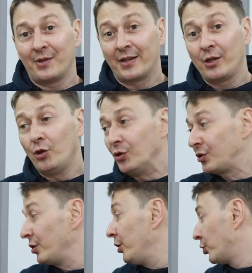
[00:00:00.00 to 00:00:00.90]

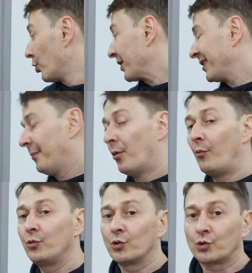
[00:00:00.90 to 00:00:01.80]
Надеюсь, еще раз
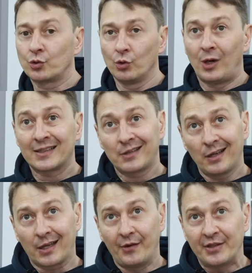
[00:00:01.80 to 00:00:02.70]
напомню, что
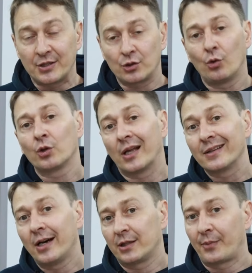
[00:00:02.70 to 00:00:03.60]
отталкиваясь от
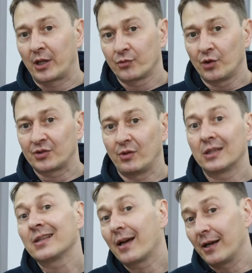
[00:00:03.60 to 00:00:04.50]
даты
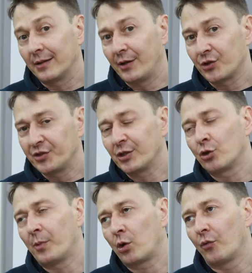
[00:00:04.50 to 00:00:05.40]
производства тары, на нижней
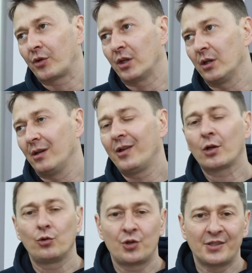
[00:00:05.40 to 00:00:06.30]
части упаковки и
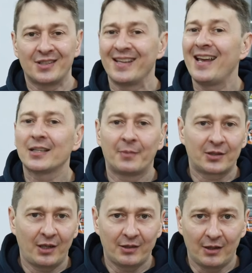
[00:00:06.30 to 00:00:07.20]
верхнюю часть не
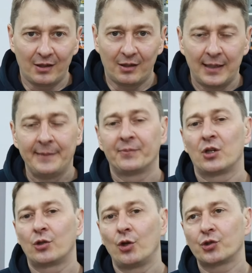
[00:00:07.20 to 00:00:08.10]
смотрите на
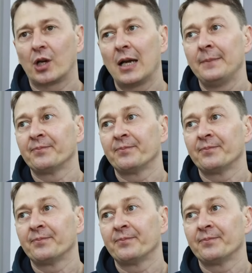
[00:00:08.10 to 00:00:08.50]
четырешках.